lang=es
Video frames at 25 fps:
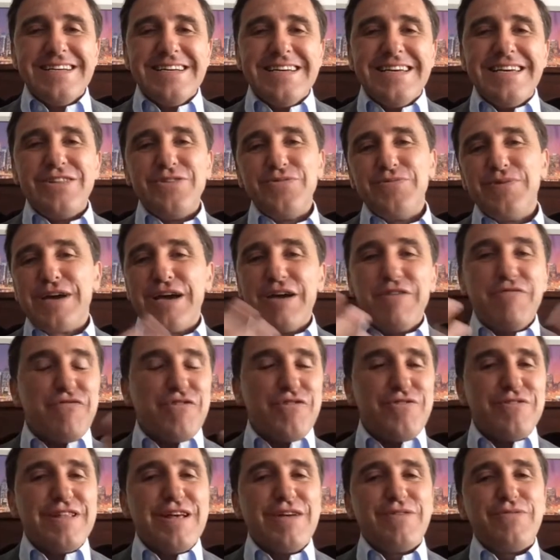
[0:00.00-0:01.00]
y tuve que
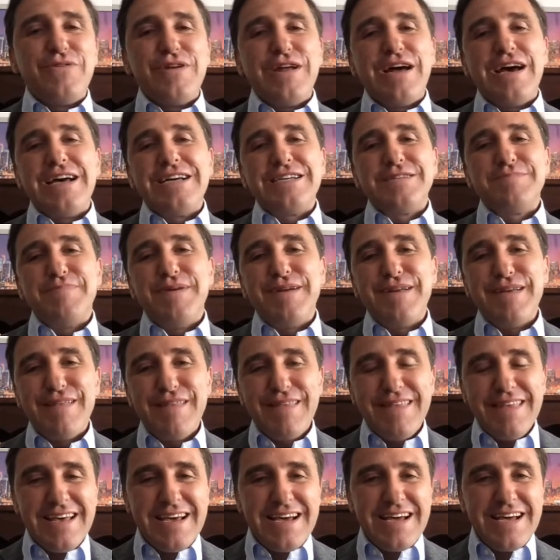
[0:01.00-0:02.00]
afrontar una
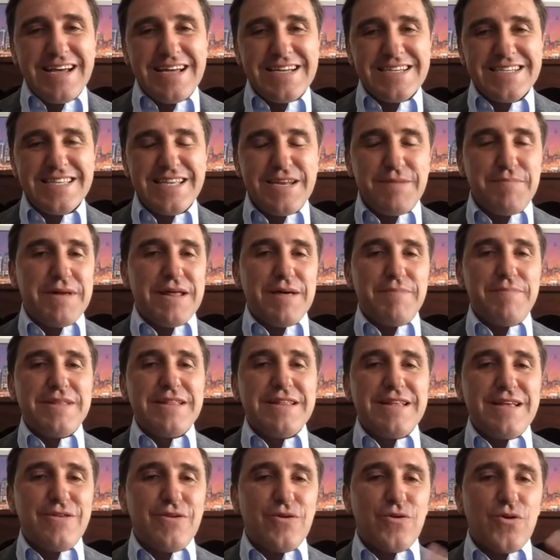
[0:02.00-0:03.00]
experiencia
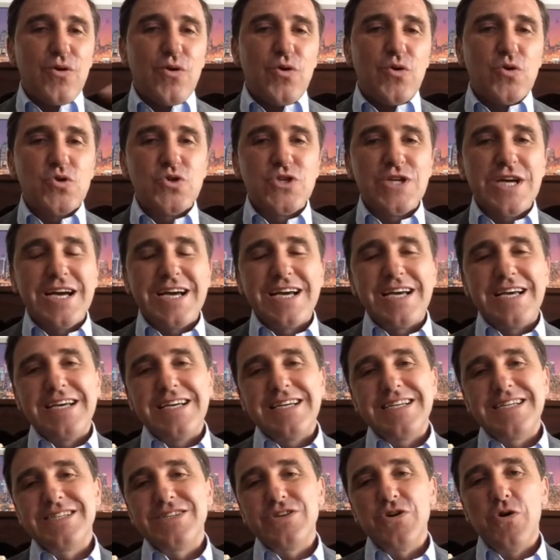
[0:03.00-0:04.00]
extremadamente dolorosa que
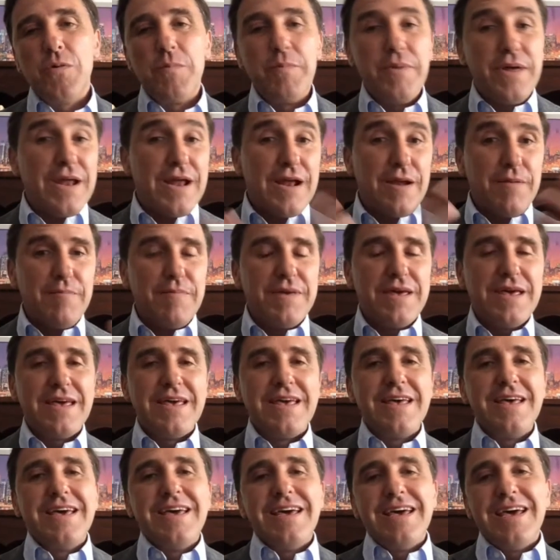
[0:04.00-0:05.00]
es operarme
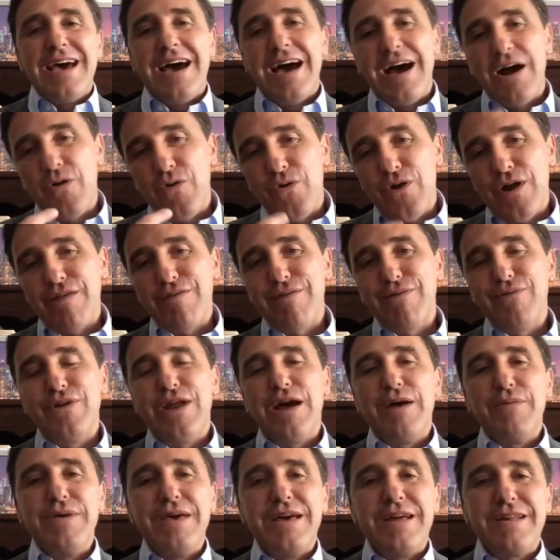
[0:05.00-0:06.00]
a corazón
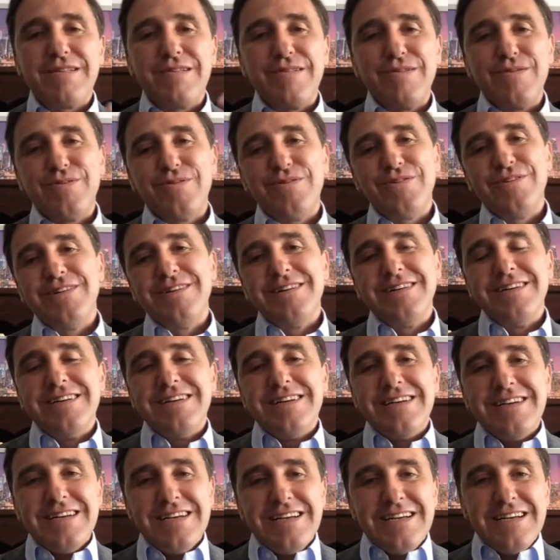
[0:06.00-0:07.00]
abierto.
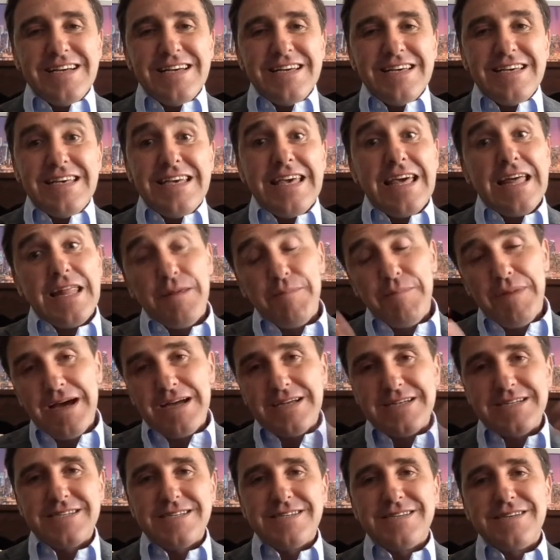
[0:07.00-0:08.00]
Y
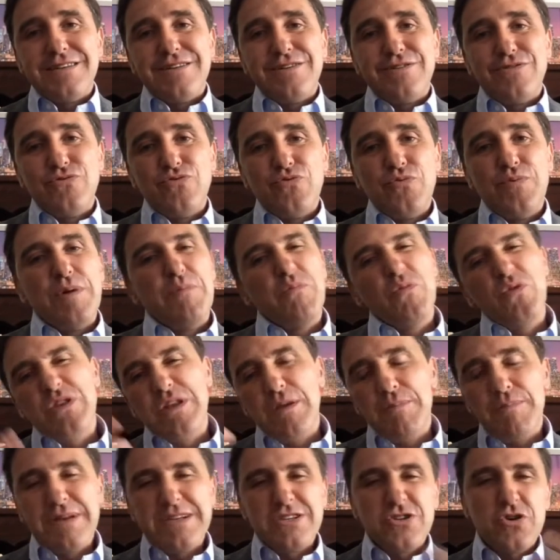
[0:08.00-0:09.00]
además tuve
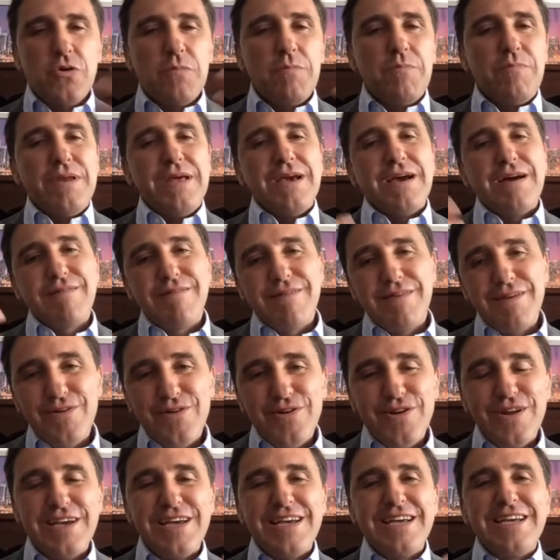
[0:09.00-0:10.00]
múltiples
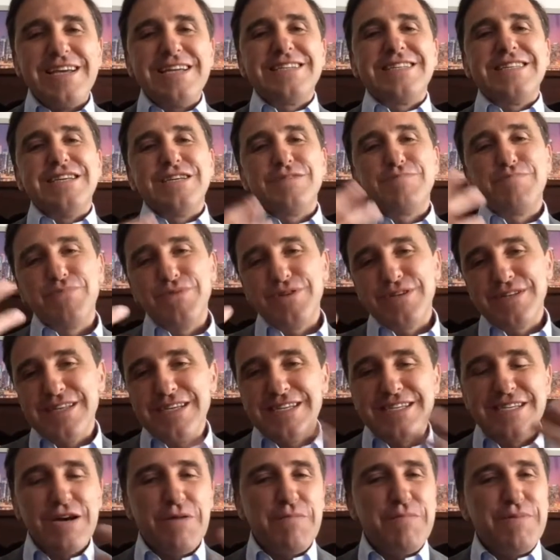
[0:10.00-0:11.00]
complicaciones después de
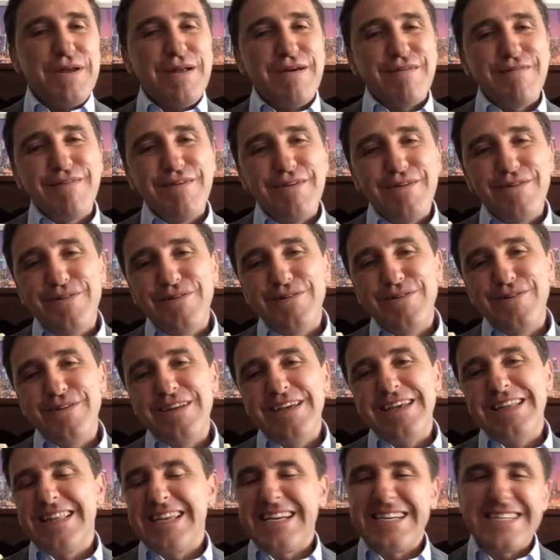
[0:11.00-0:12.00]
esa operación
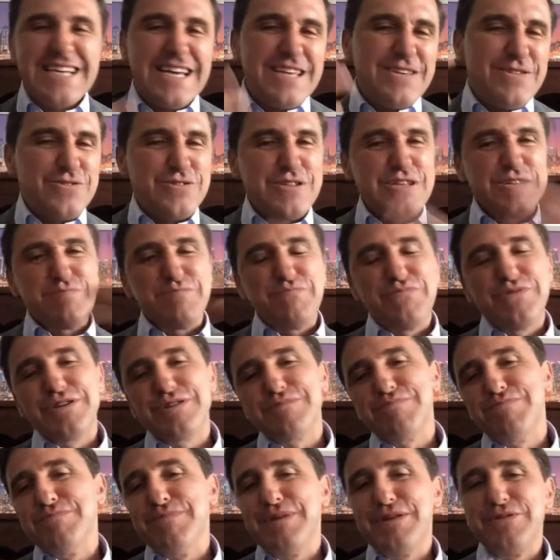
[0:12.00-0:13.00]
y tres años
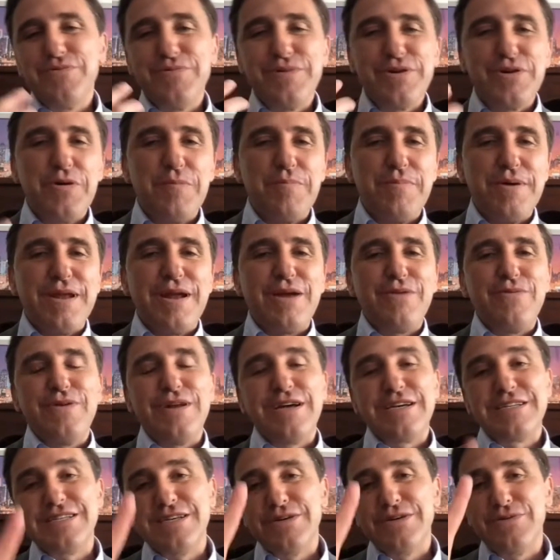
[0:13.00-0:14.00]
después me tuve que operar
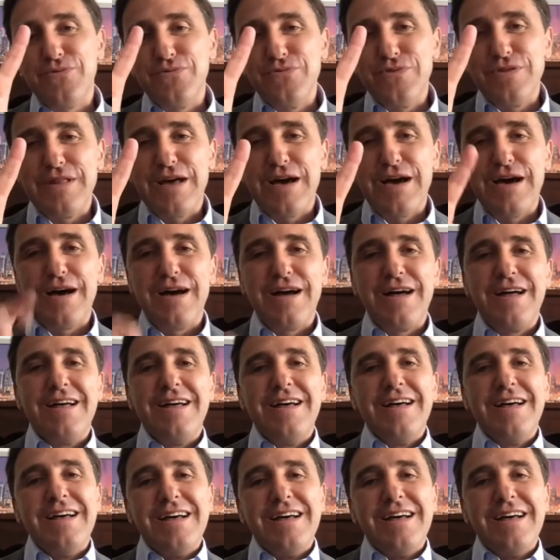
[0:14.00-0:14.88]
una segunda,